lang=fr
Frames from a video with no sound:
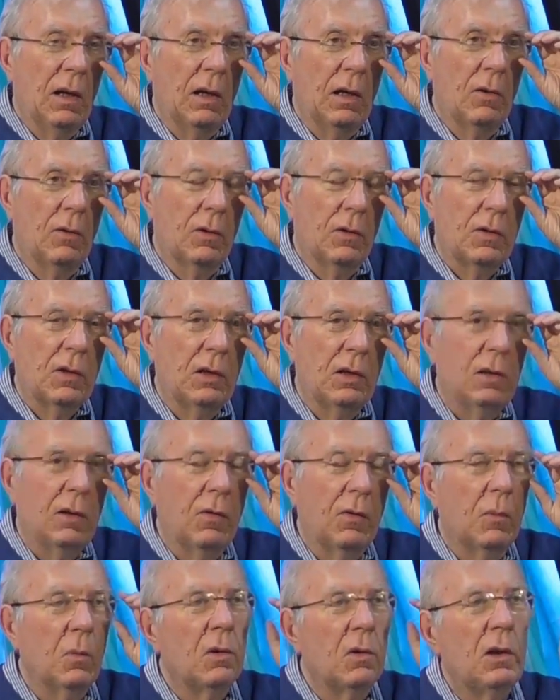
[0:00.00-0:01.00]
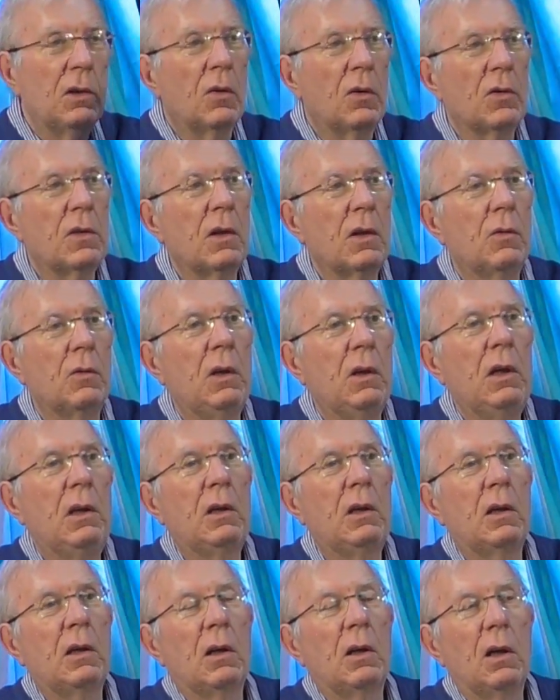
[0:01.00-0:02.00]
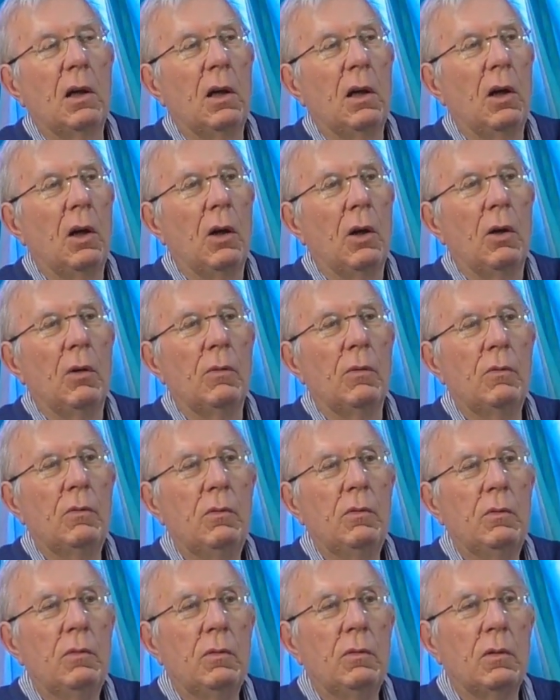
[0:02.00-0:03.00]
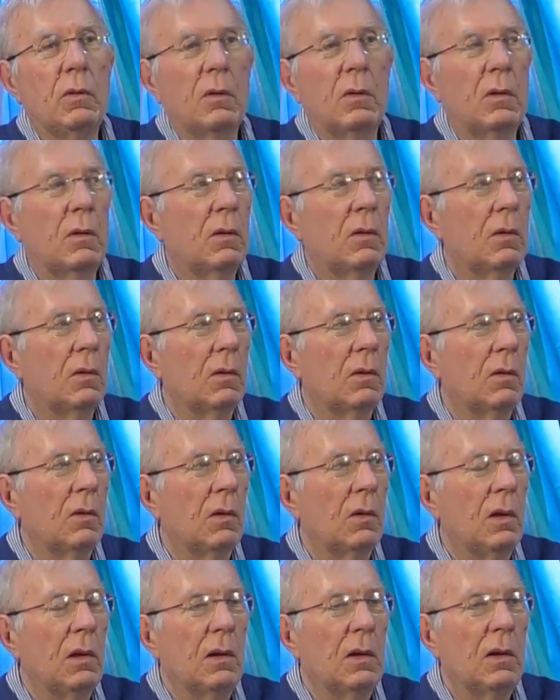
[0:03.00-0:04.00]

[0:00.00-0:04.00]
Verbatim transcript: Alors, c'était vraiment les temps héroïques où euh,